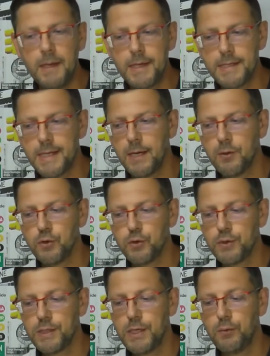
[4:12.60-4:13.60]
Et c'est quelque
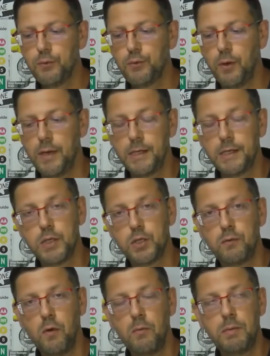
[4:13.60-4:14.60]
chose qui coûte rien, qui est
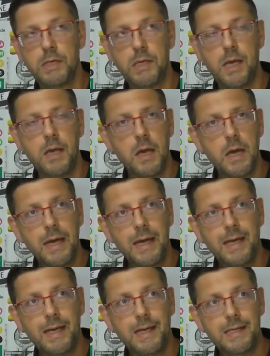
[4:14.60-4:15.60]
souvent oublié.
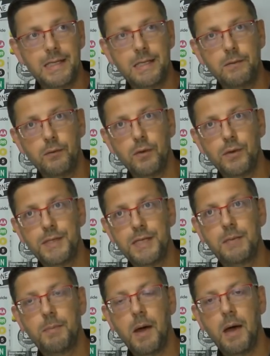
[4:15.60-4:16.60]
Et si vous ne le
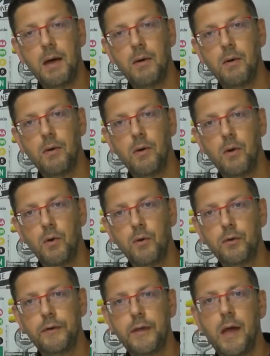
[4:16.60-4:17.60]
dites pas euh, au
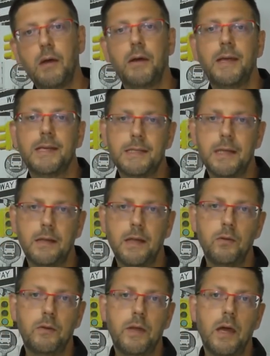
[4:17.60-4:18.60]
notaire, alors il y a
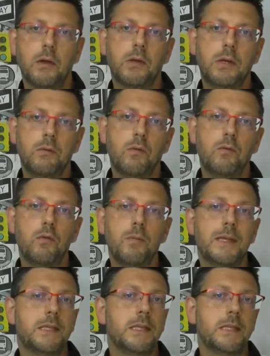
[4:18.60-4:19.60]
certains notaires qui vont vous le
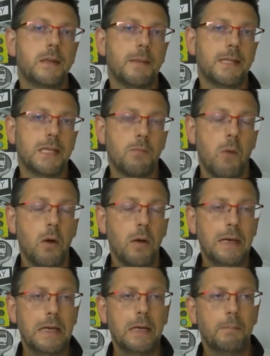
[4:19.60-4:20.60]
mettre systématiquement,
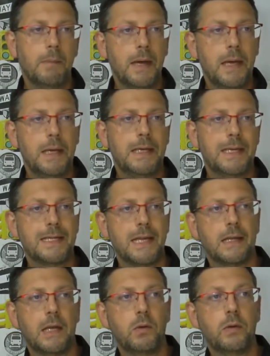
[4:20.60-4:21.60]
mais il y a
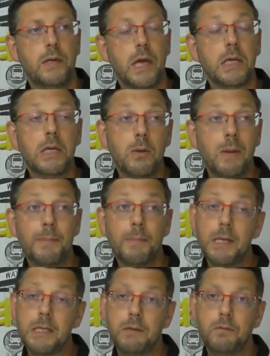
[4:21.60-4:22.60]
certains notaires qui ne le mettent
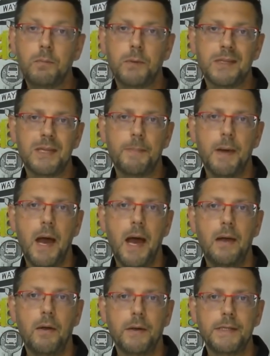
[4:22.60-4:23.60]
pas. Et si vous ne pensez pas
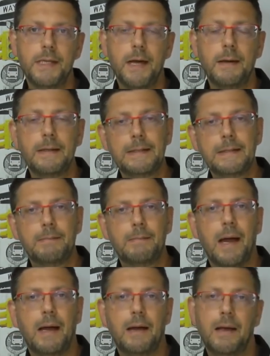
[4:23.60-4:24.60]
à leur dire, elle
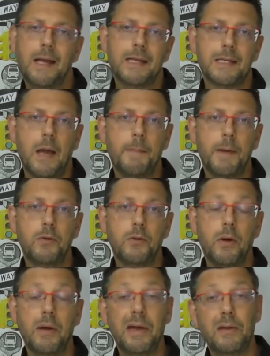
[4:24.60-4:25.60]
ben, elle sera pas
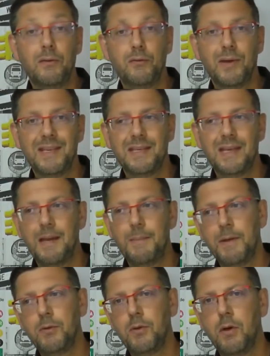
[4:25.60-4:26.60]
dedans. Et une fois qu'elle n'est
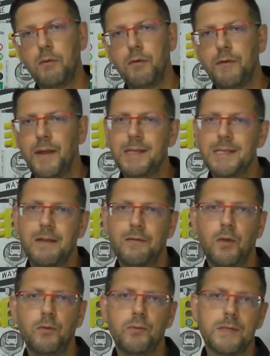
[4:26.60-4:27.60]
pas dedans, il faut faire des
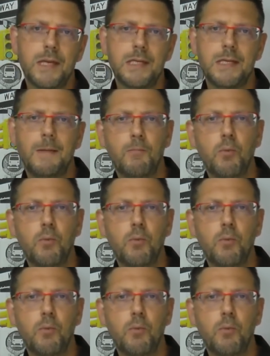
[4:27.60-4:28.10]
avenants, tout ça, c'est